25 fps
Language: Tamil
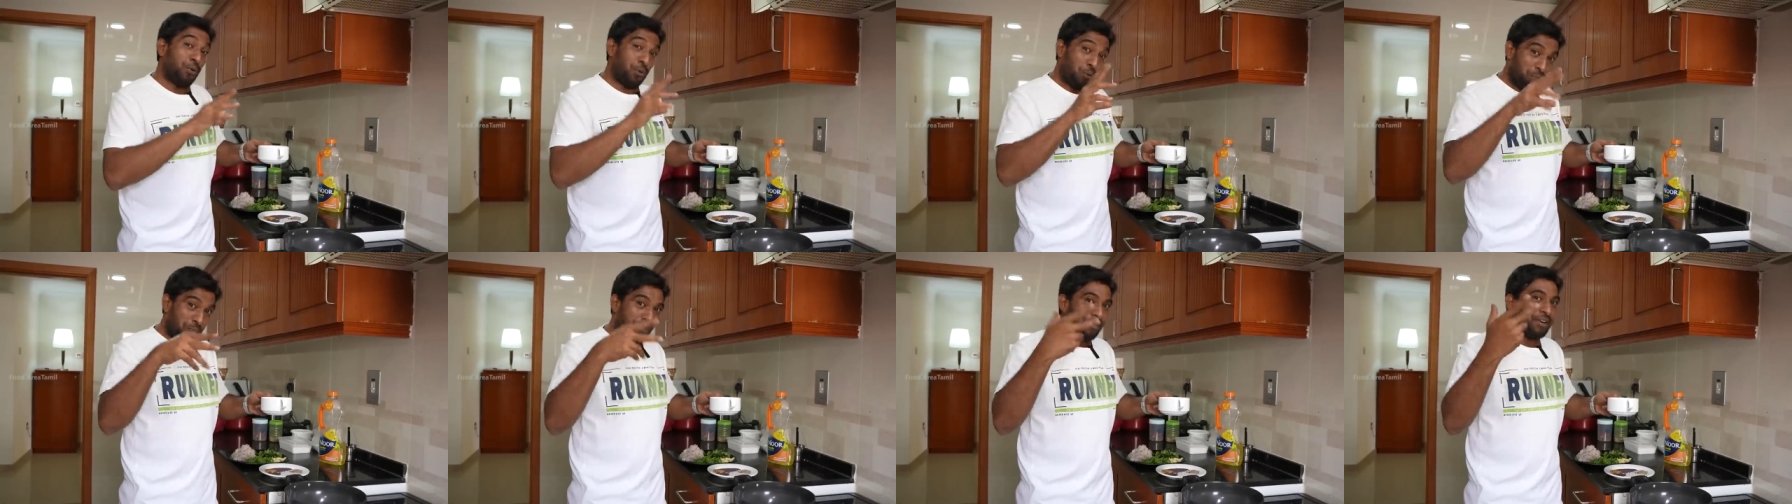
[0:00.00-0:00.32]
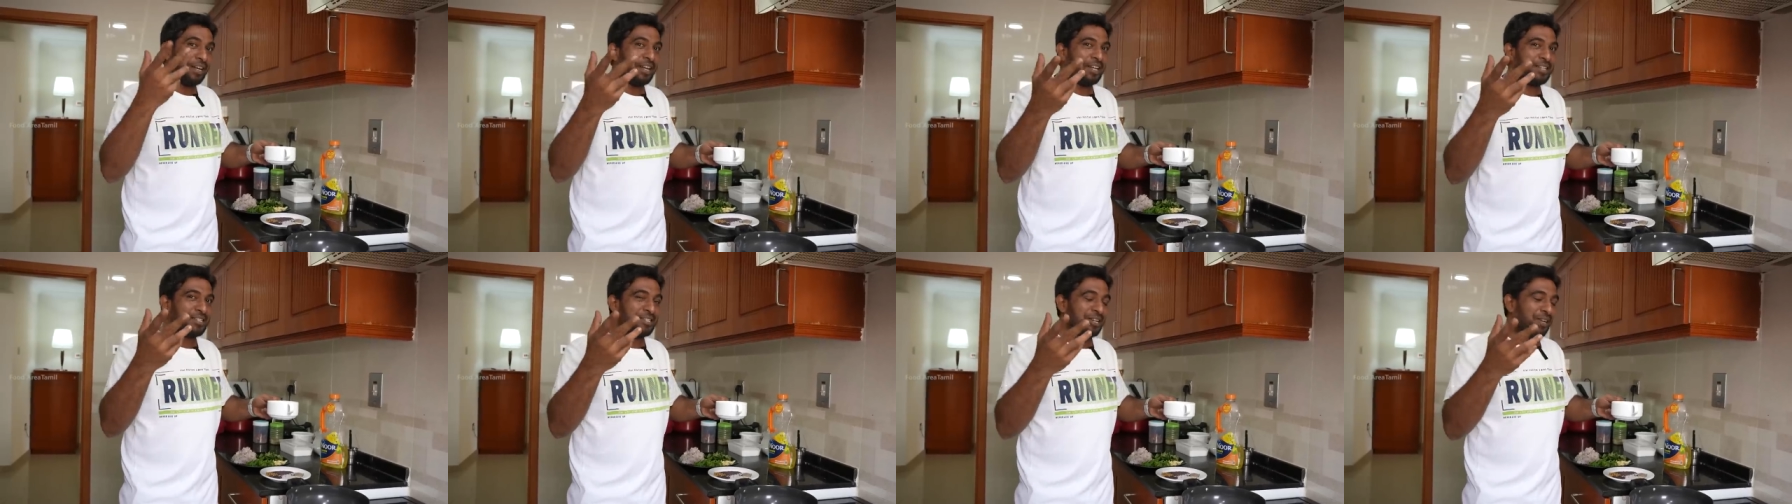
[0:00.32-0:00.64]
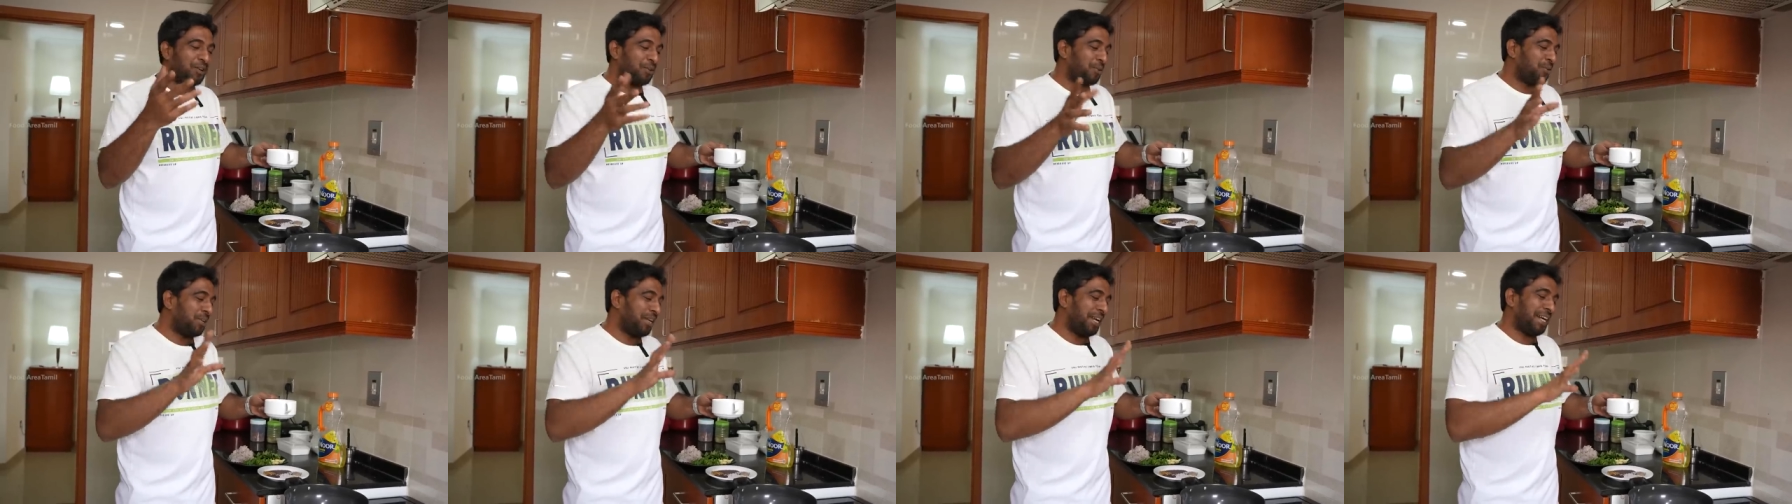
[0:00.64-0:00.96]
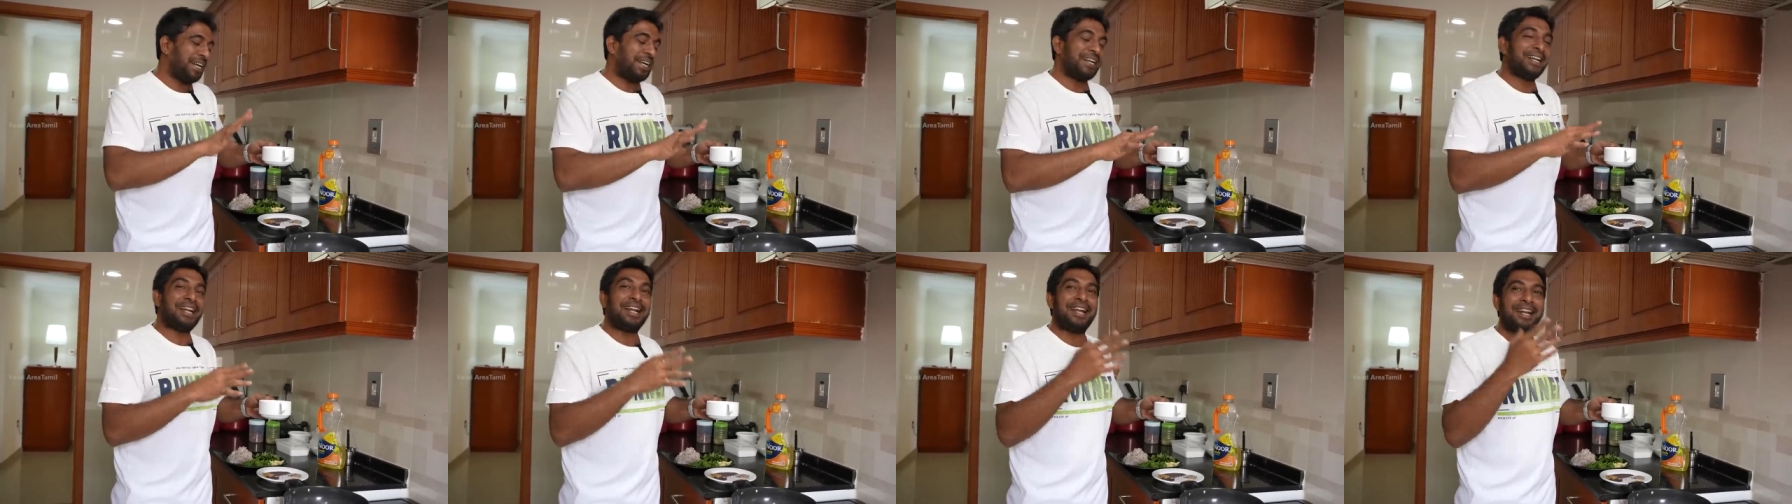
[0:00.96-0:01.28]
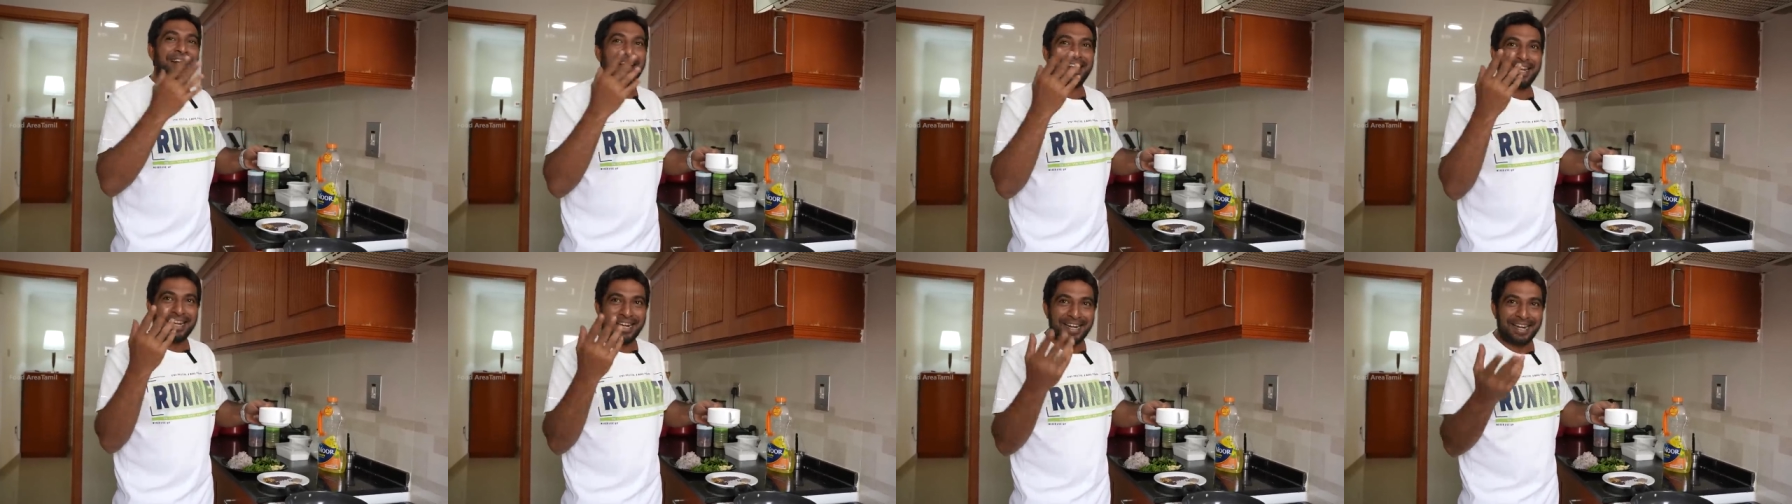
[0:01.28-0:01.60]
ரொம்பவே டேஸ்ட்டாக இருக்கும் என்கிட்ட
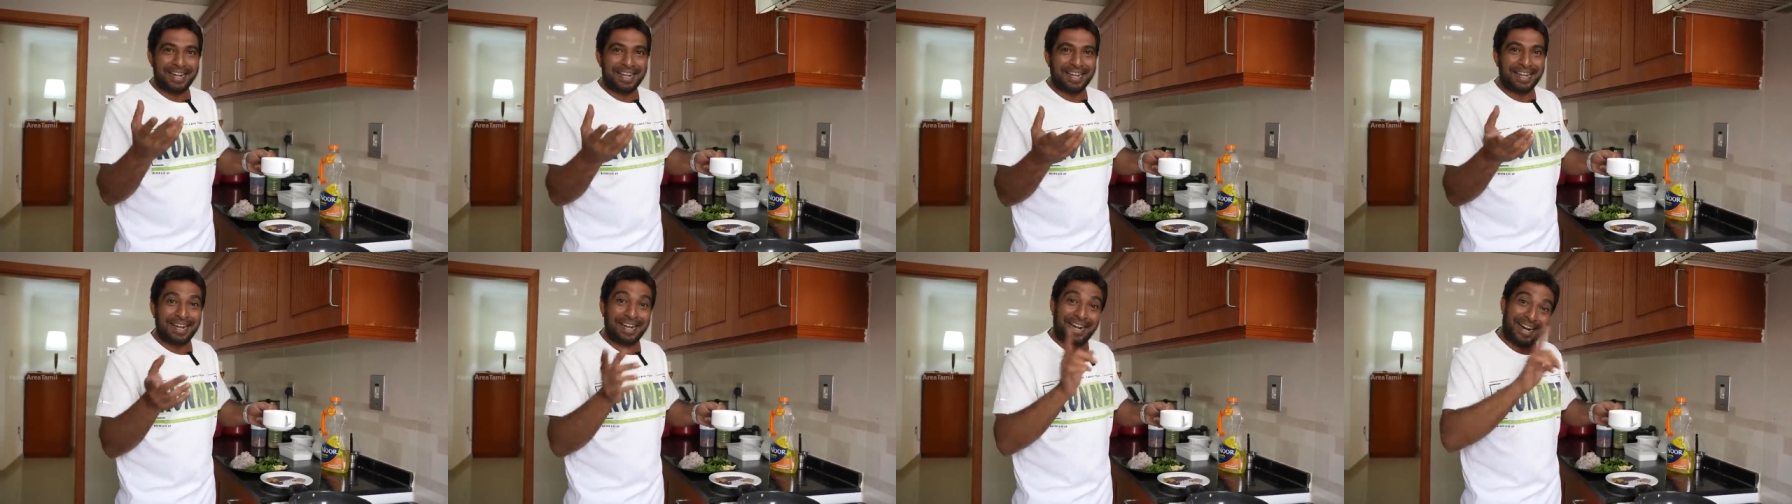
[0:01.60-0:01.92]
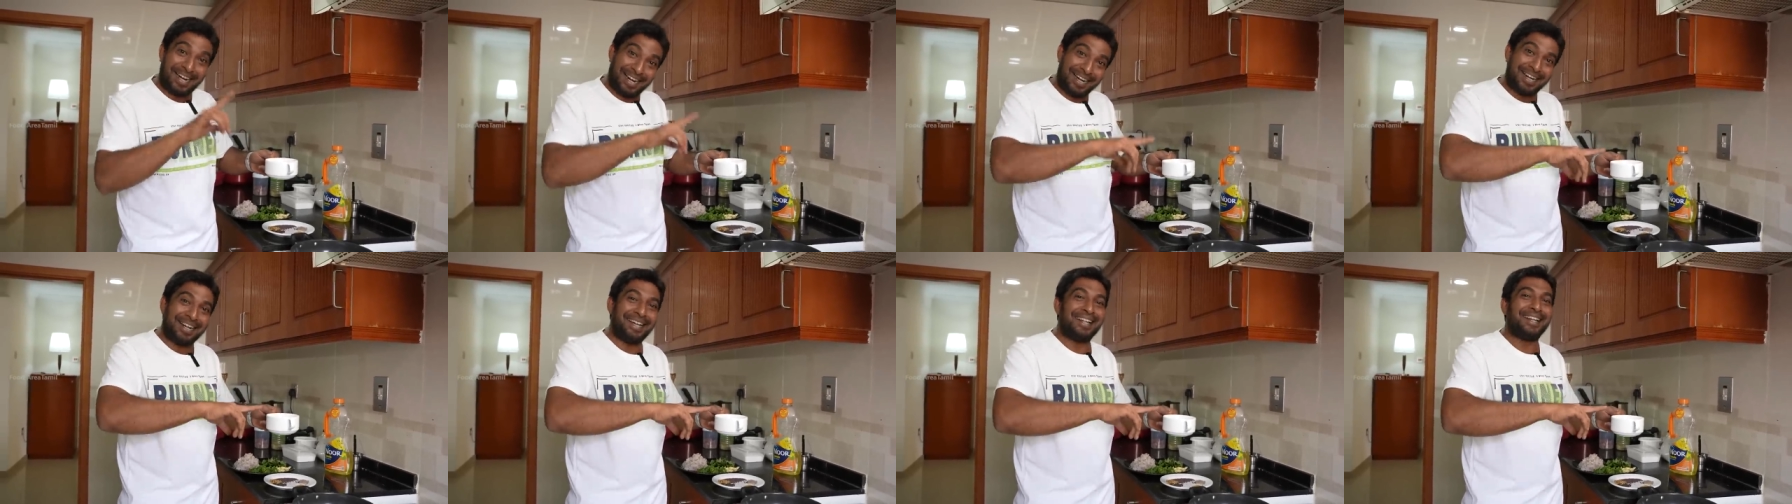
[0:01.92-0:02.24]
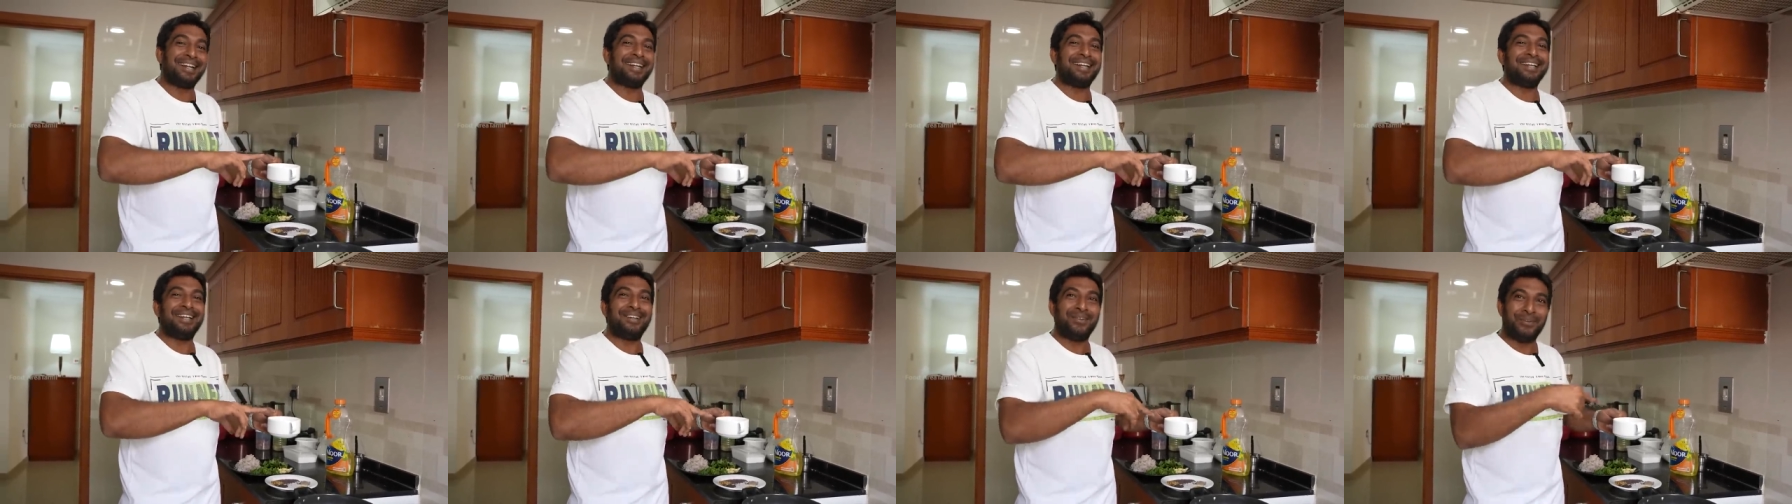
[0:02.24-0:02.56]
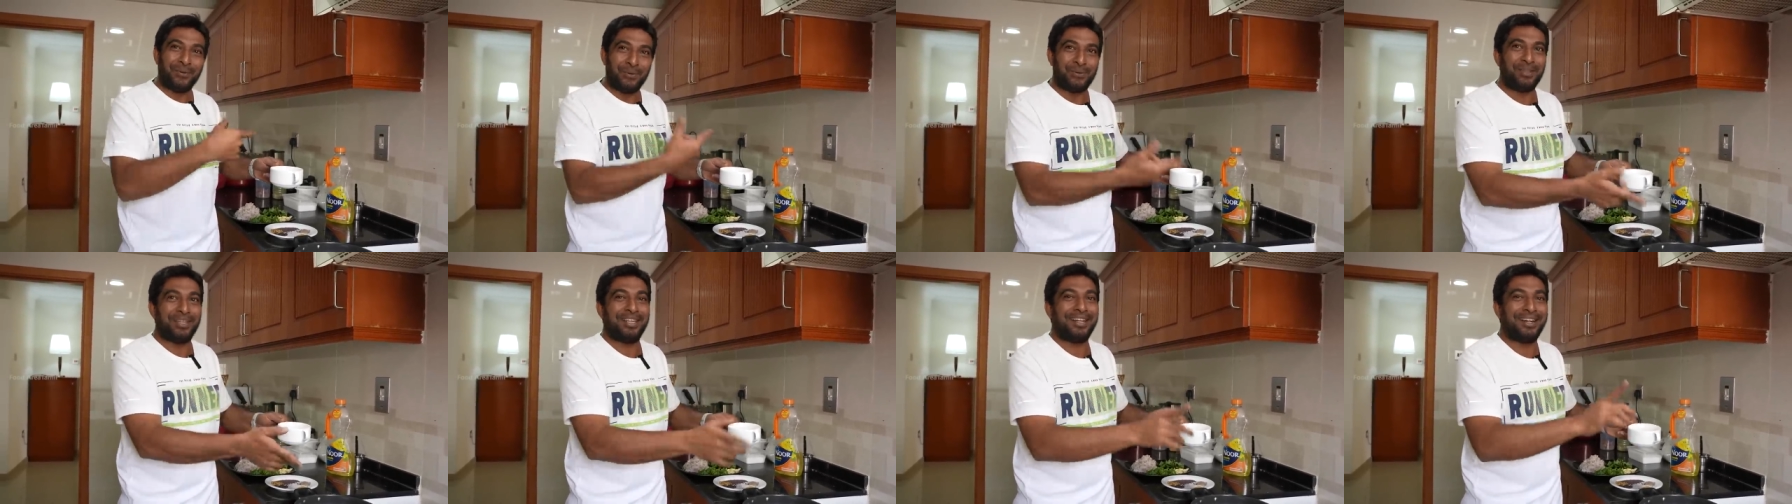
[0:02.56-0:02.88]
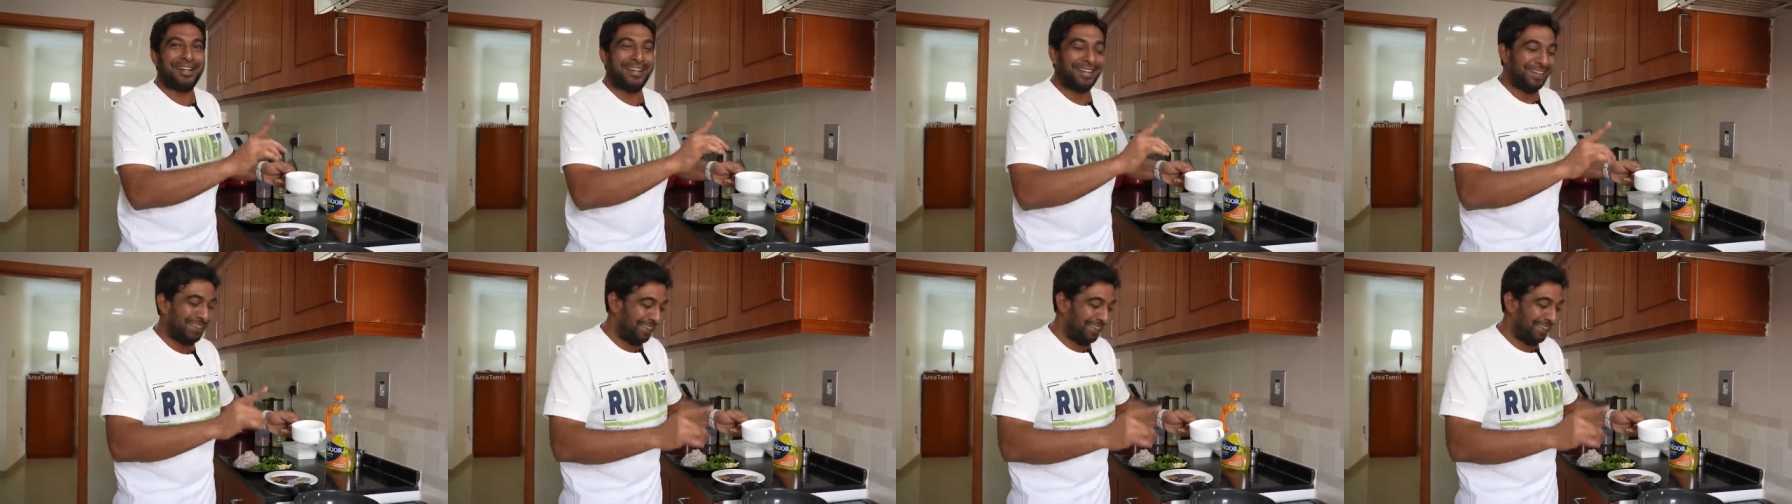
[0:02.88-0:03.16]
நல்லெண்ணெய் இல்லை கல்லெண்ணெய் இருக்குது ஊற்றிக்கிறேன்